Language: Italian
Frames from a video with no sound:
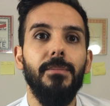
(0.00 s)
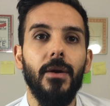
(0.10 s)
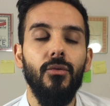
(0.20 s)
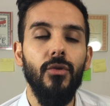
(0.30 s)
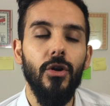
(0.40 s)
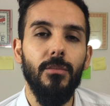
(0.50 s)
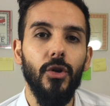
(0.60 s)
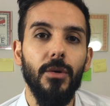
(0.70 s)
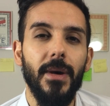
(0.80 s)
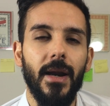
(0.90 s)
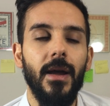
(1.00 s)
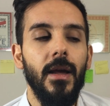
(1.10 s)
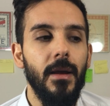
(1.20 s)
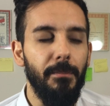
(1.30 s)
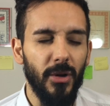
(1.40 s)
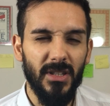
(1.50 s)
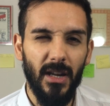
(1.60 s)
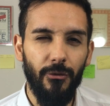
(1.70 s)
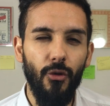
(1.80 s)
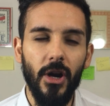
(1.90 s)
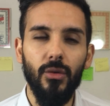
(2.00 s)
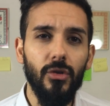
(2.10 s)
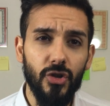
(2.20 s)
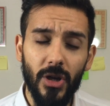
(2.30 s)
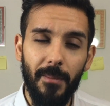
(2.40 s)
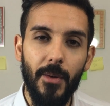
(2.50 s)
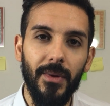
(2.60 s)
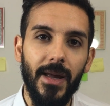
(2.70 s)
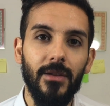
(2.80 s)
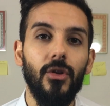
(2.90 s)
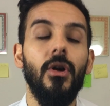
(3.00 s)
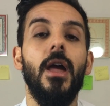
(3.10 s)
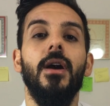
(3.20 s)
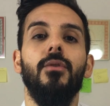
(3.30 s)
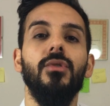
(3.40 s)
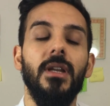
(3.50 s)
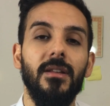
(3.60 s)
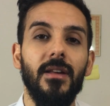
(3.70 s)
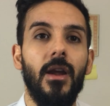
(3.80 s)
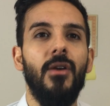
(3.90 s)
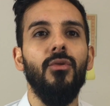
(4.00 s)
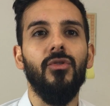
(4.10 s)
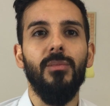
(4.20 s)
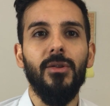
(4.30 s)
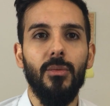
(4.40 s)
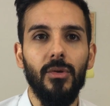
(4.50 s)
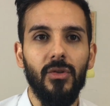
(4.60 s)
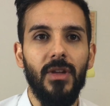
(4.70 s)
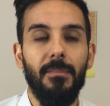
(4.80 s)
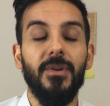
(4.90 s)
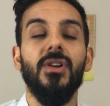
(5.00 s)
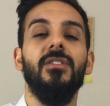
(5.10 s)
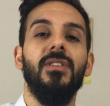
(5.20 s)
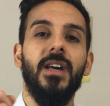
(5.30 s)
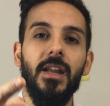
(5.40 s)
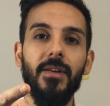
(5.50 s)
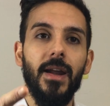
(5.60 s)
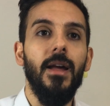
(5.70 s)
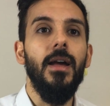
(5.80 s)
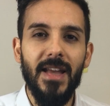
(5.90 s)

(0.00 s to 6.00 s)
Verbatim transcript: per un unico modo per portare fuori tutto ciò che abbiamo dentro è utilizzare uno strumento molto semplice, scrivere,